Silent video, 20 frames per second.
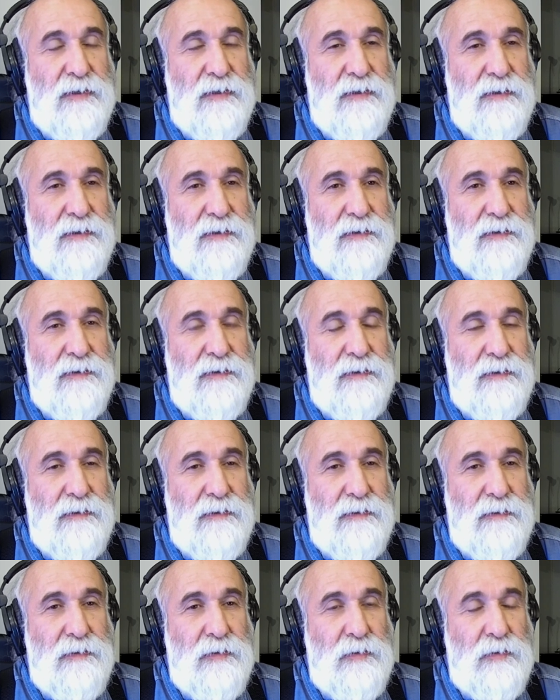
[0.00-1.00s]
э,
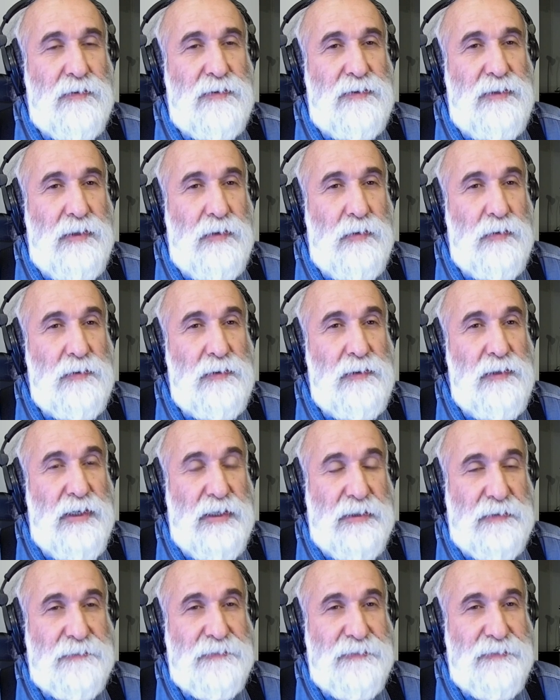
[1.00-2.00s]
э локдаун
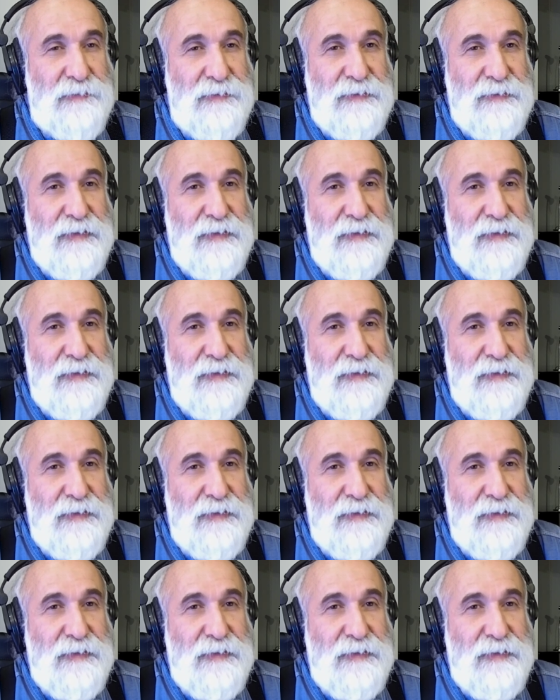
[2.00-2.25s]
лайт.